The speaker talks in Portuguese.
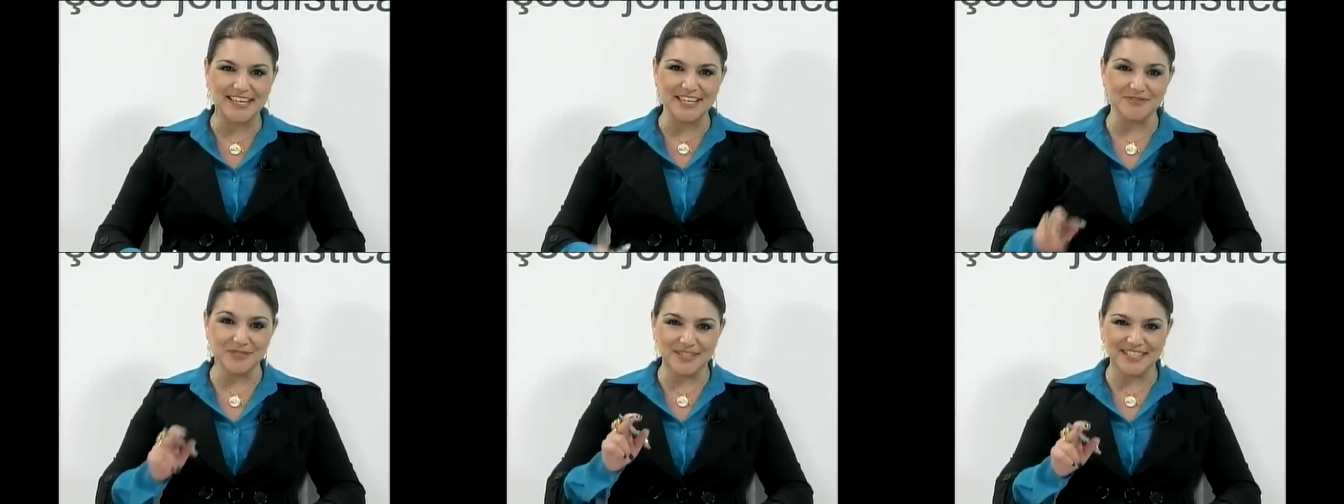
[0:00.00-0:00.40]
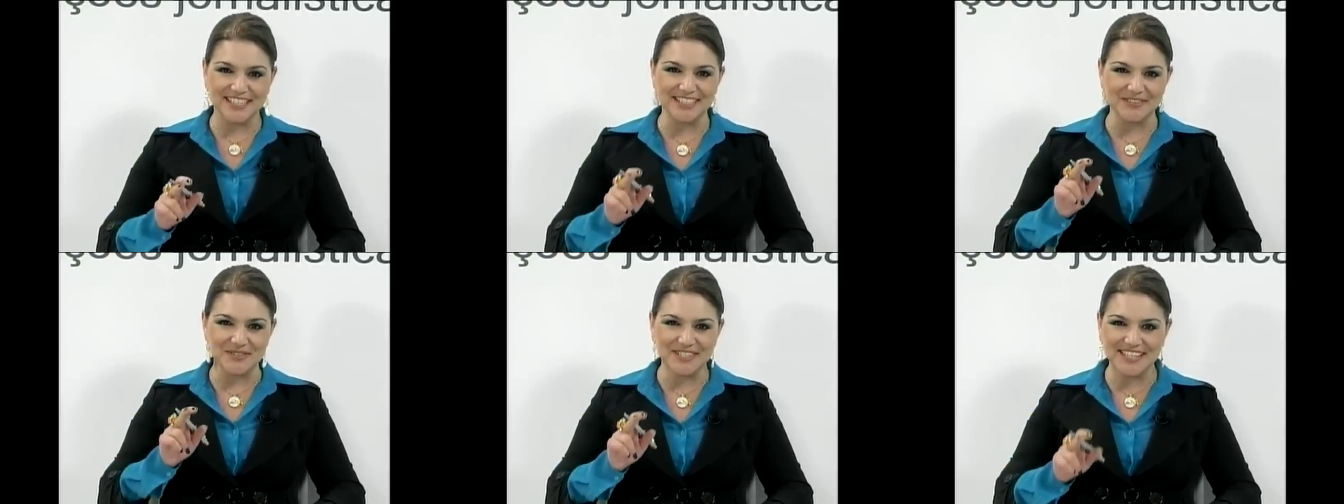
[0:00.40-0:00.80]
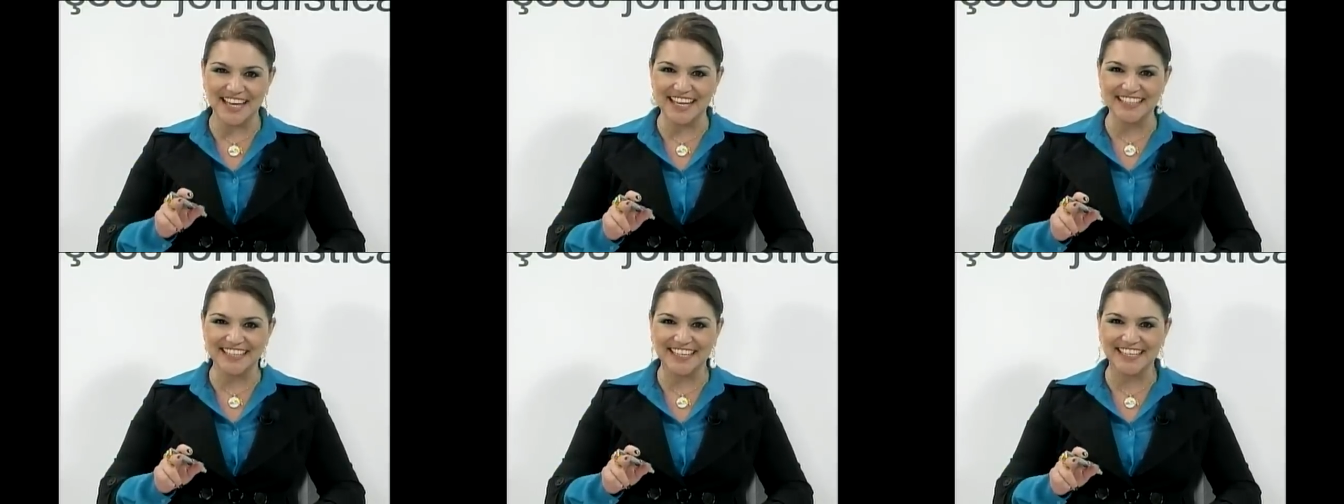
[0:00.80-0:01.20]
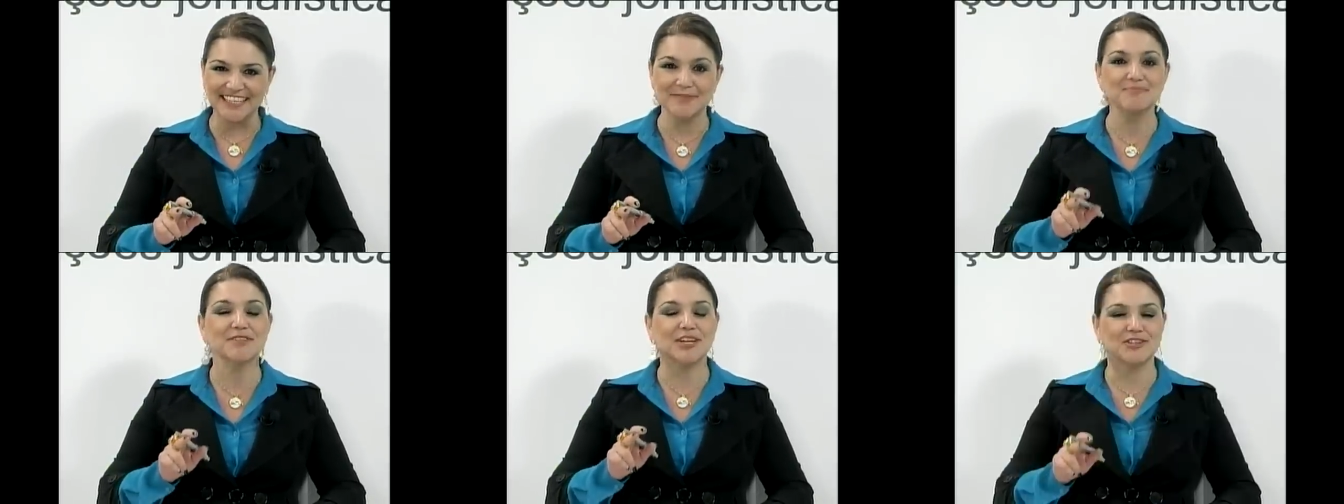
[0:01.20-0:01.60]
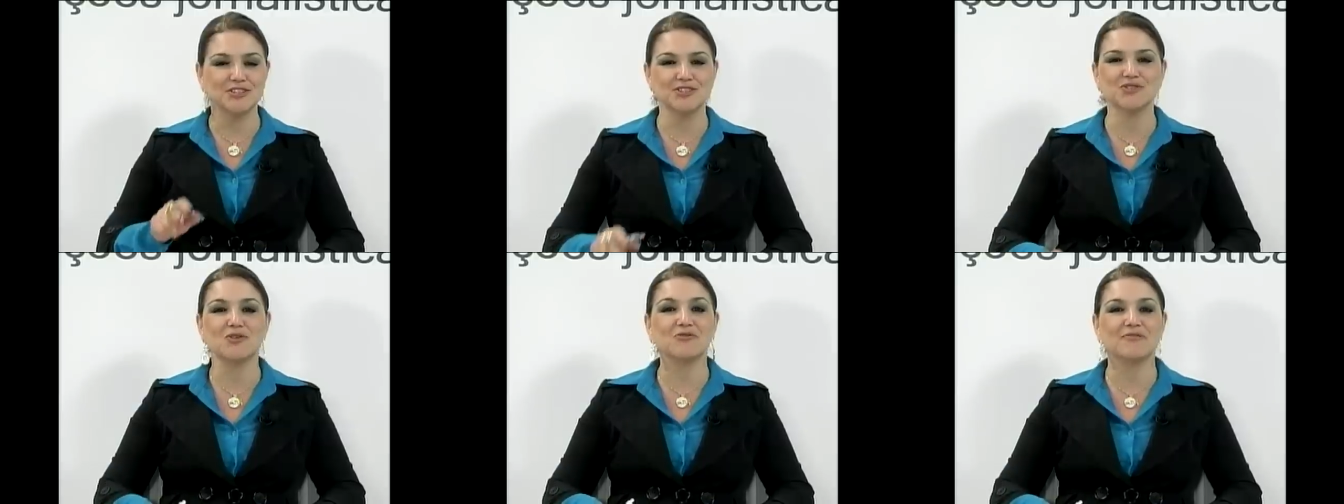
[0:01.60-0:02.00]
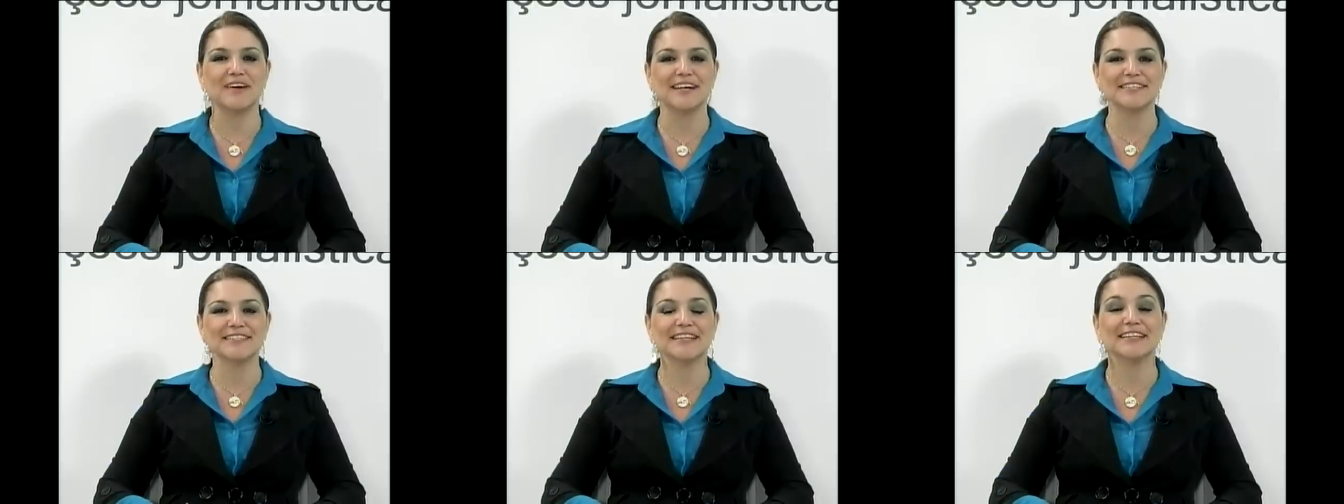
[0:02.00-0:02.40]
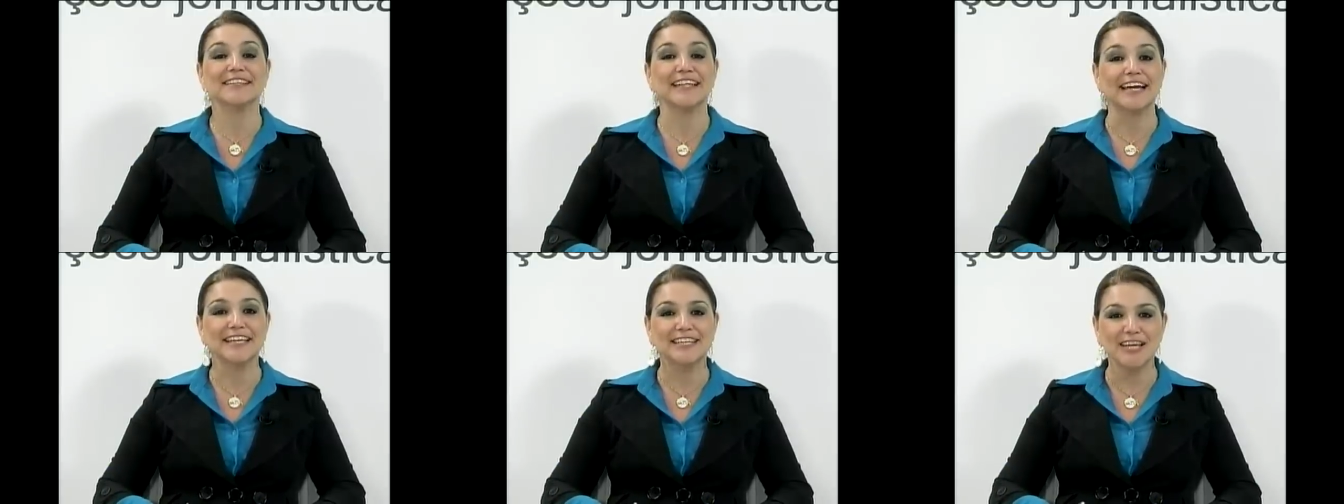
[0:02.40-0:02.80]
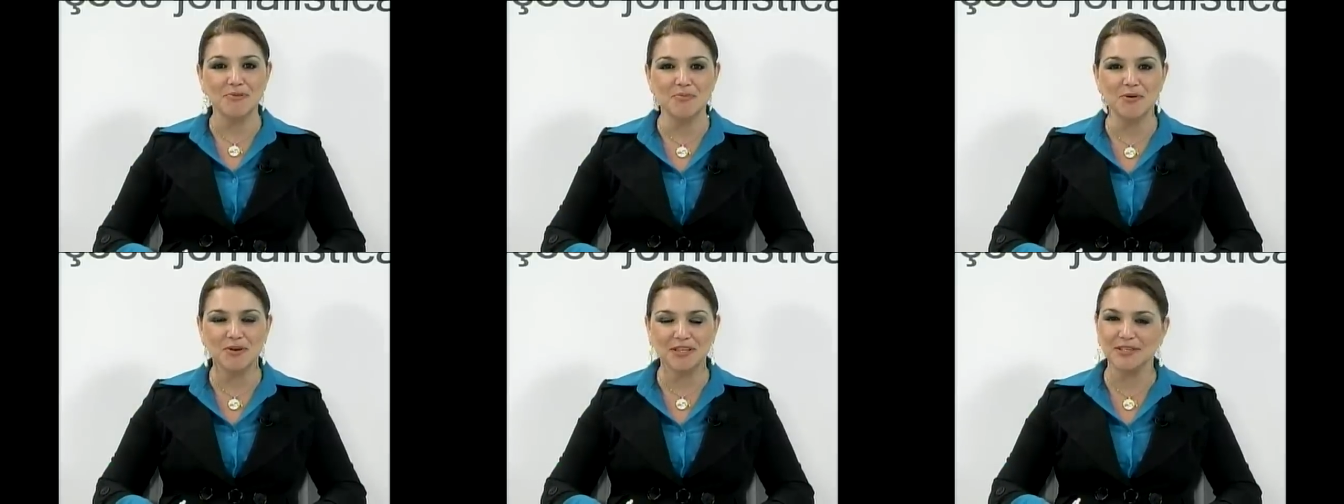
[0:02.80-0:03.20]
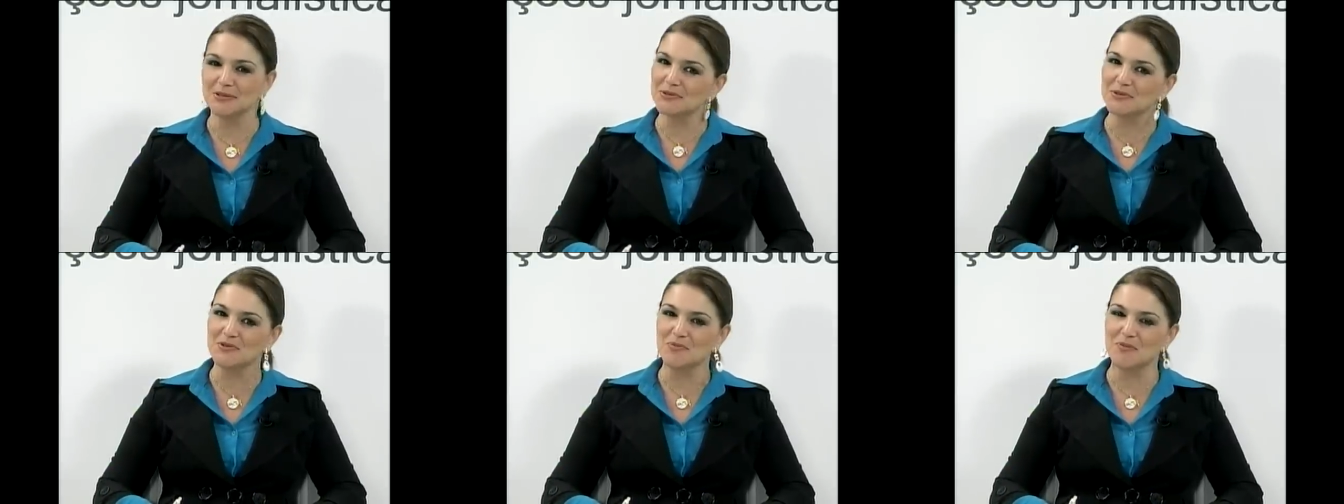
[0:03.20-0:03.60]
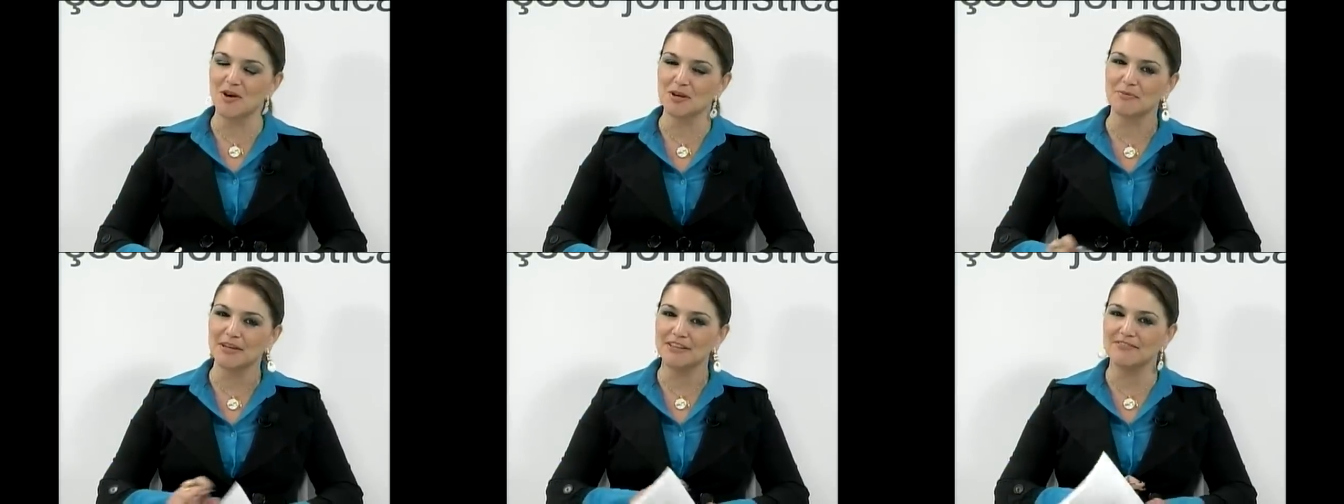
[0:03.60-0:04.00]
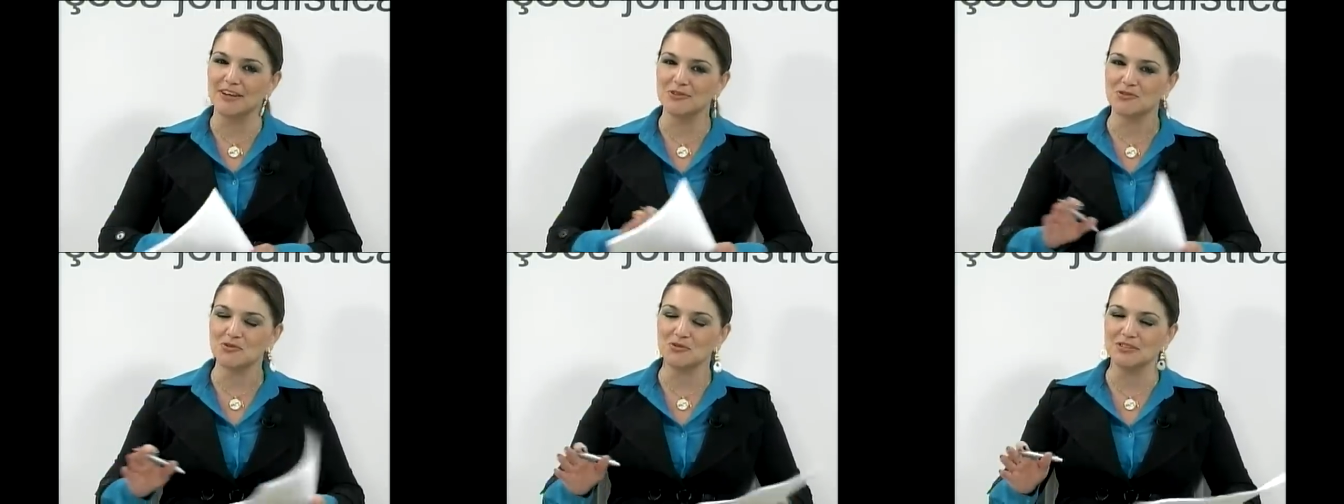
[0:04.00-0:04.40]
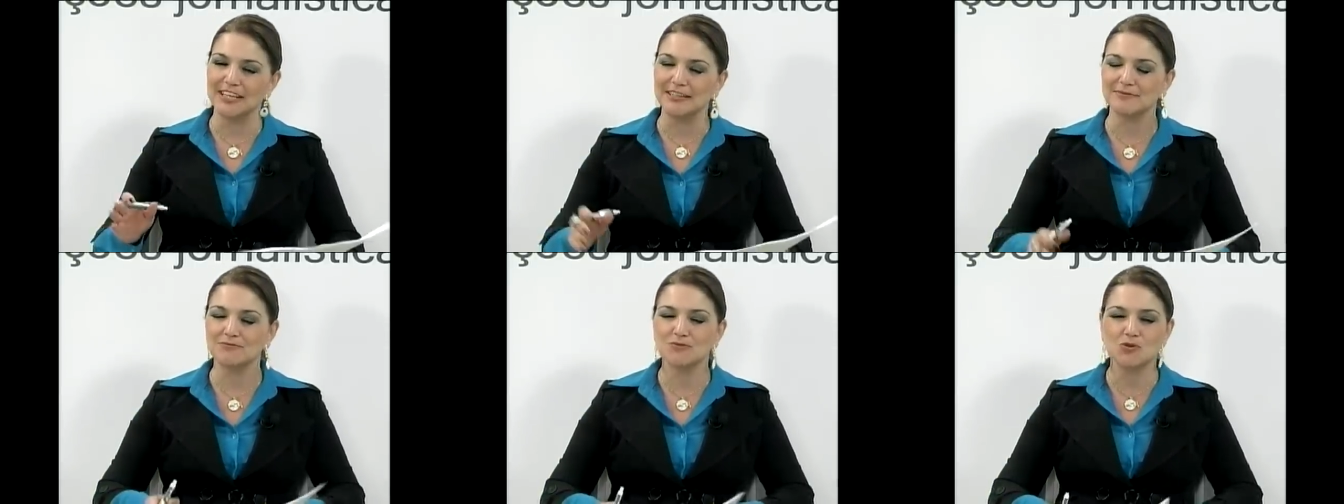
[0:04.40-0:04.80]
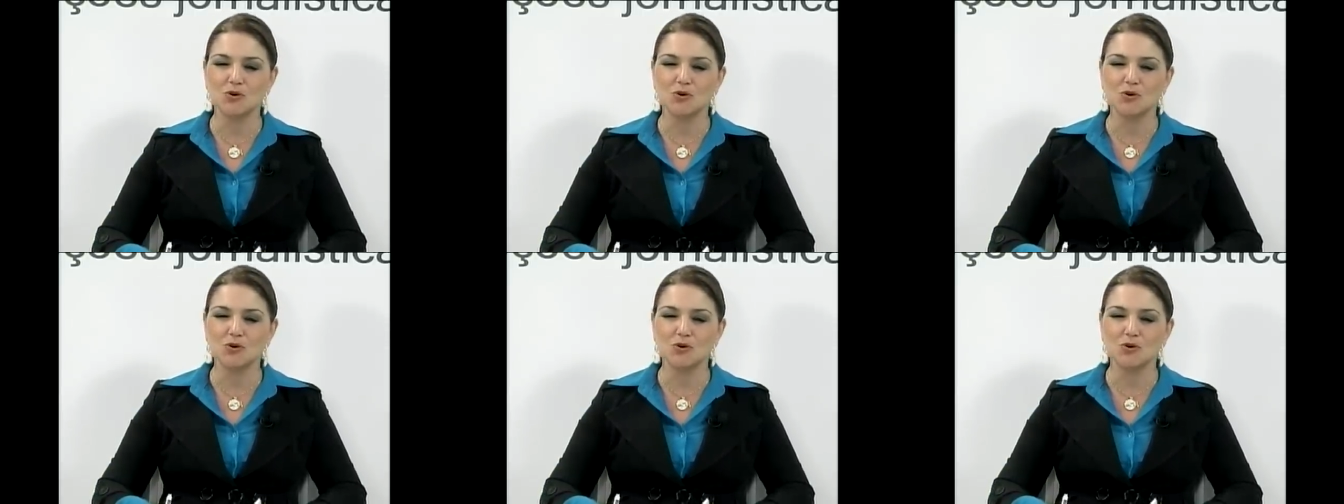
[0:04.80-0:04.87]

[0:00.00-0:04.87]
e você não saia daí que a gente conversa daqui a pouquinho com o Borba que vai nos contar